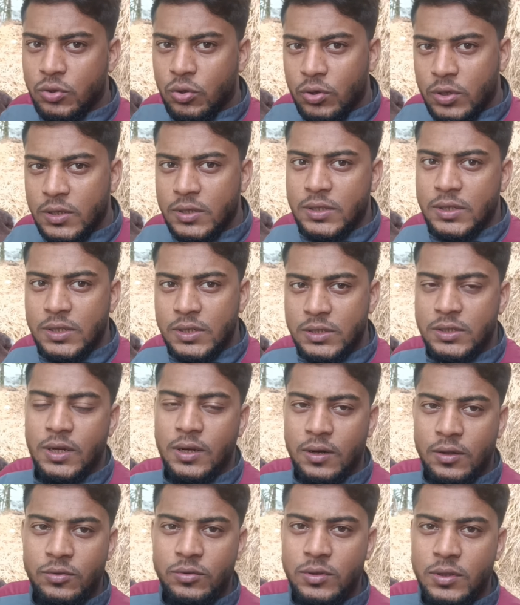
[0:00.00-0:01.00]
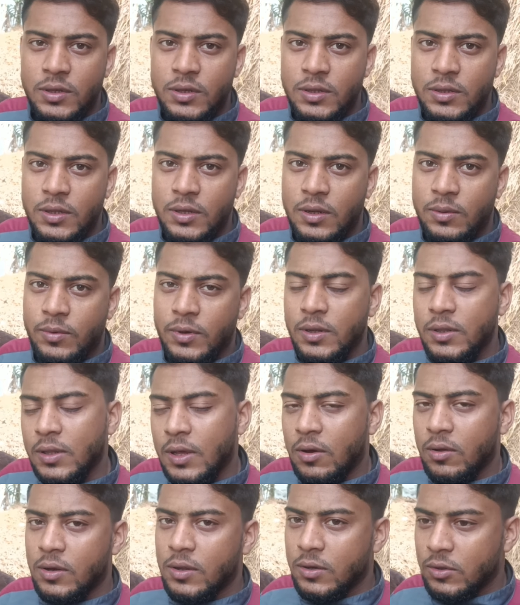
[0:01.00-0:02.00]
সঠিক চিকিৎসাটা যদি নিতে না পারেন
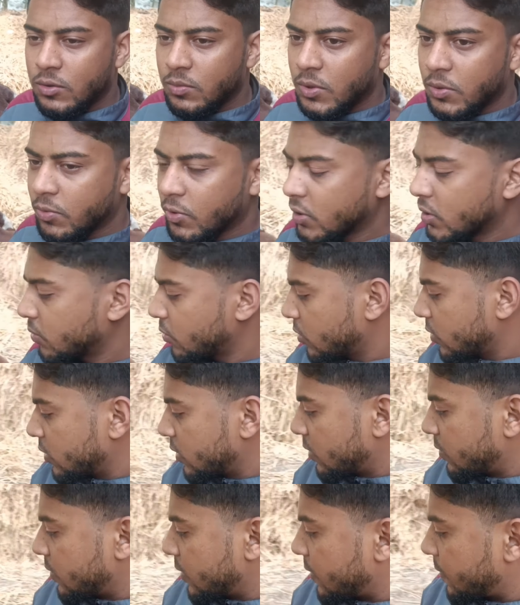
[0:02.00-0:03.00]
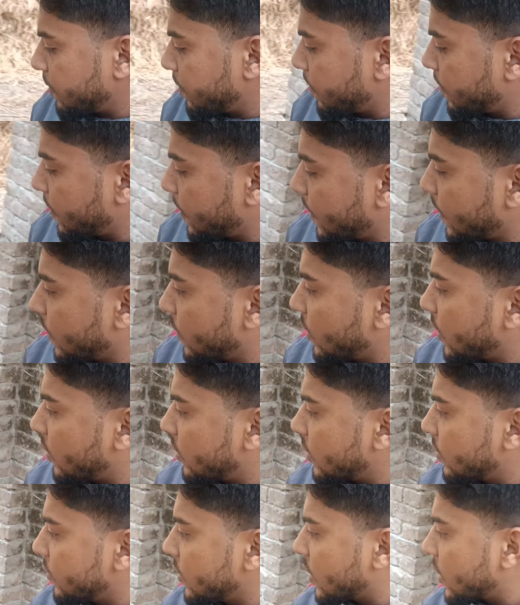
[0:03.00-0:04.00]
তাহলে কিন্তু বিপদে পড়ে যাবেন
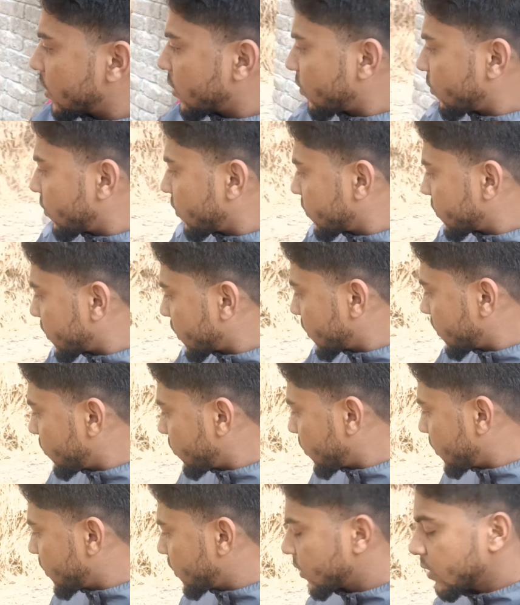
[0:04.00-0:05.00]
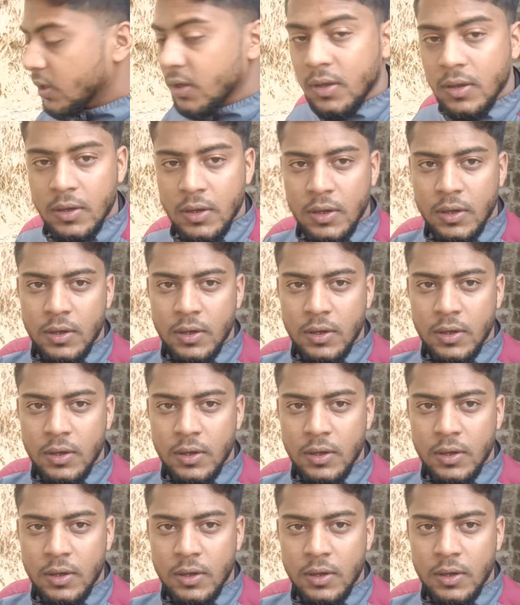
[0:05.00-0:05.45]
এখন আমি ক্যাটাফসটা দিব এইদিকে